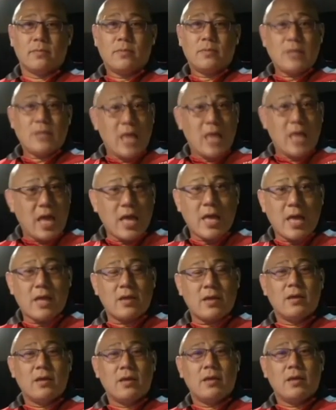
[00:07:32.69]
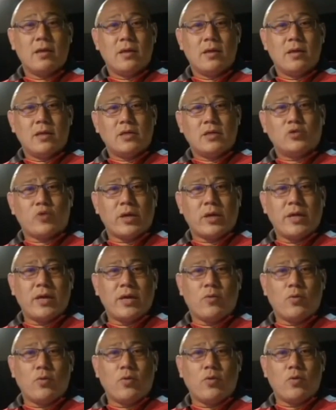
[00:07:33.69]
นะฮะสวัสดี
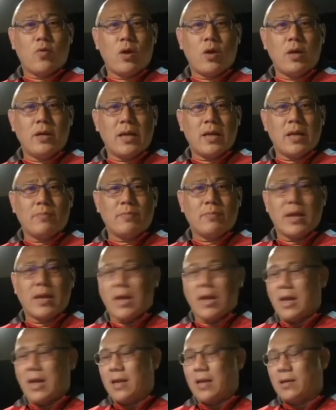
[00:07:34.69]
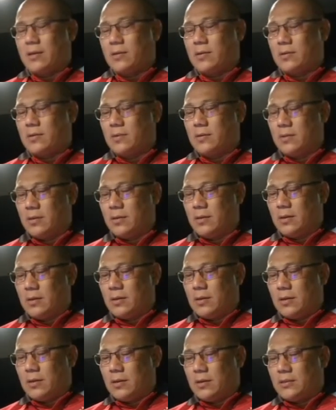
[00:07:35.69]
คุณคนลึกลับ นะฮะ
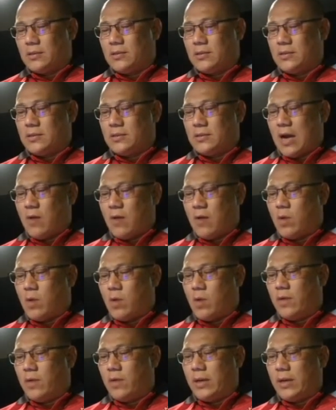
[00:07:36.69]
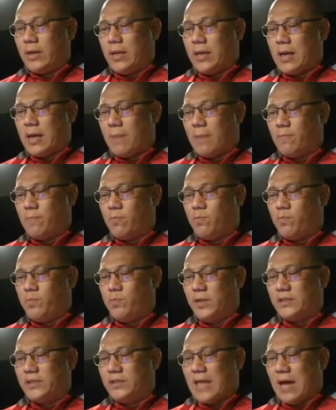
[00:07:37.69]
เจ้าเวยสวัสดีครับ
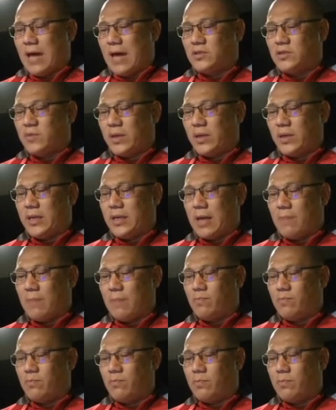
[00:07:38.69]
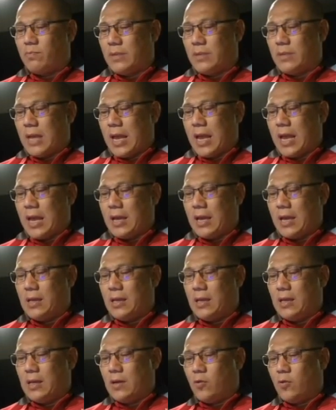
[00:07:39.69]
พี่สาวสวัสดีครับ นะฮะ
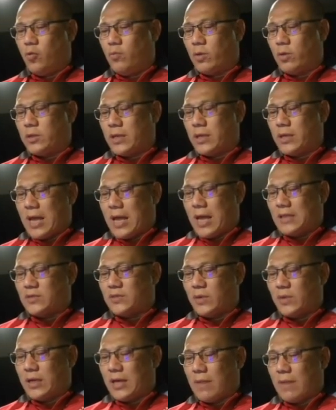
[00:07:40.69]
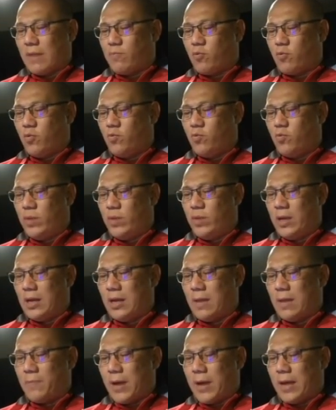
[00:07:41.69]
คุณมนทนา สวัสดีครับ คุณวี
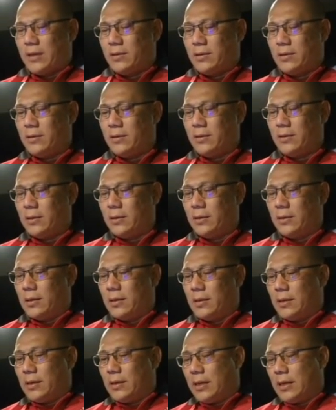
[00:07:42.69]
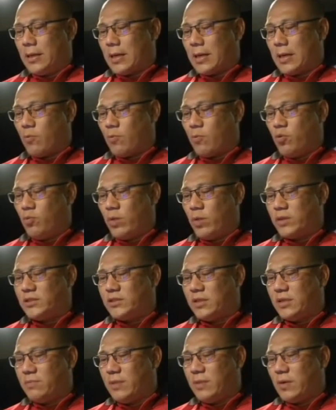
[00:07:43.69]
รพันธ์นะครับ คุณหมวย
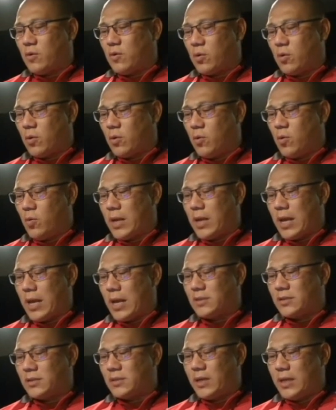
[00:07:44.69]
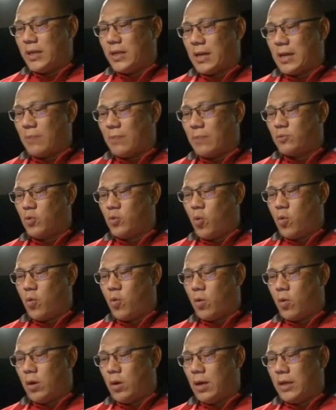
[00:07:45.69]
สิทธิ์มีครูนะฮะสวัสดีครับ ทุก
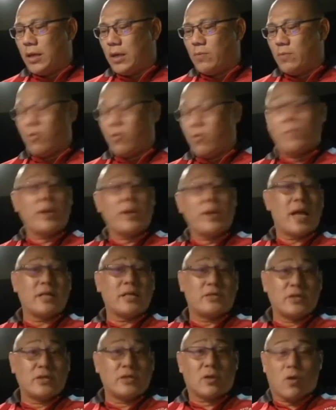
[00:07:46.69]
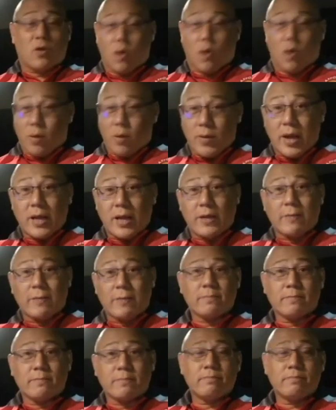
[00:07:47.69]
คนเลยที่ผมไม่ได้อ่านชื่อ ก็ ขออภัย